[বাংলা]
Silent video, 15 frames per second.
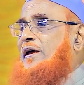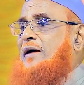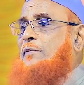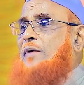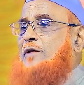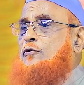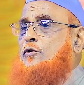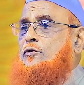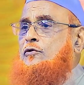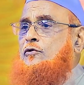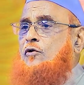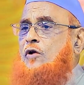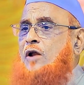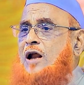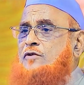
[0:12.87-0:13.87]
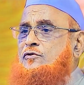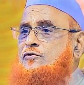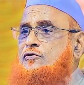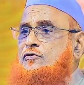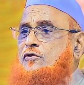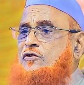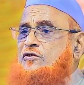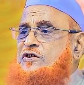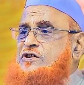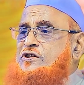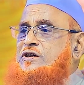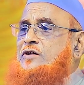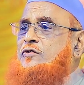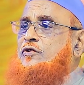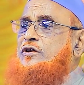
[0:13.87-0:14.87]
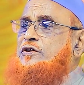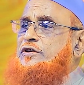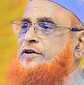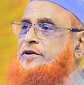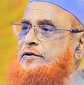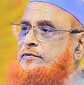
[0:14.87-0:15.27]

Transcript: এবাদত করার জন্য সৃষ্টি করেছি